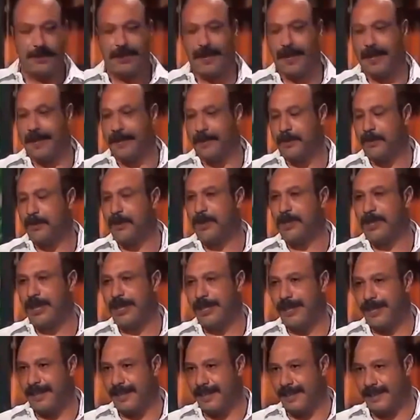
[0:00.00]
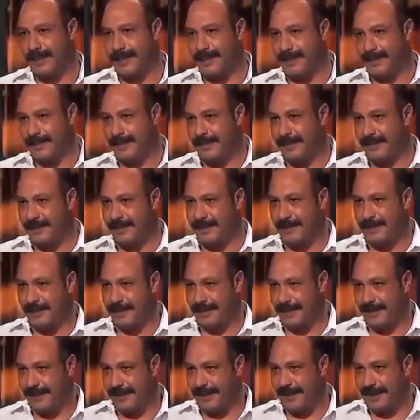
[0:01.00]
رحت على طول شايل رجلي
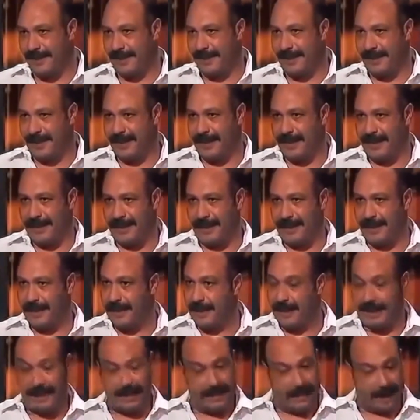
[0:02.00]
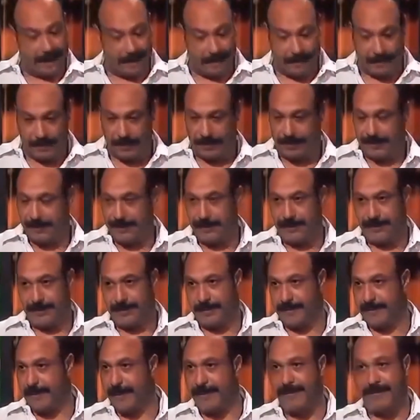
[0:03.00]
لو عايز تحط رجل على رجل لا العفو
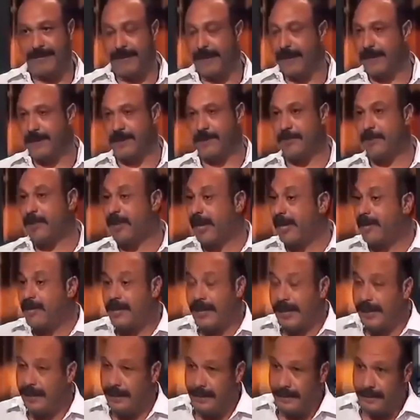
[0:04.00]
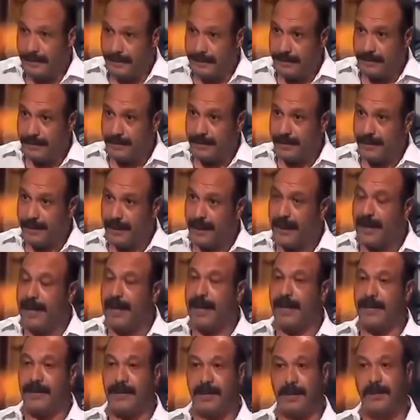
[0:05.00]
ما ينفعش مش عشاني اه
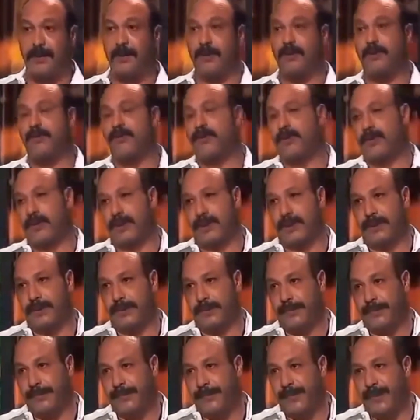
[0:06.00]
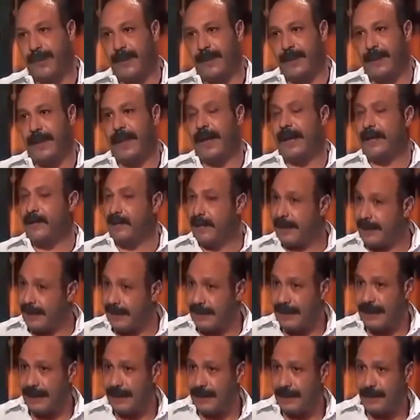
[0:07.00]
علشان الجمهور عشان
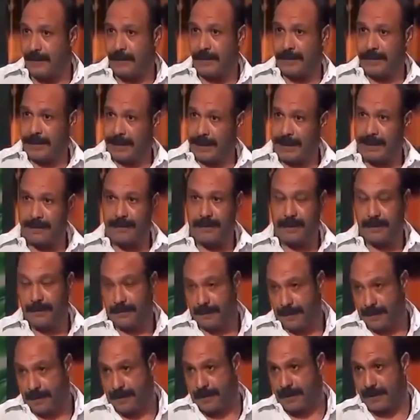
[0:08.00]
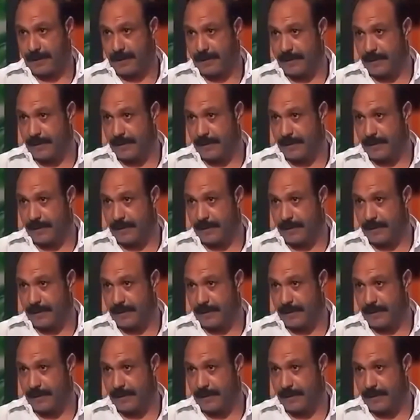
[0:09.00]
كده انا قلت لك في الفاصل لو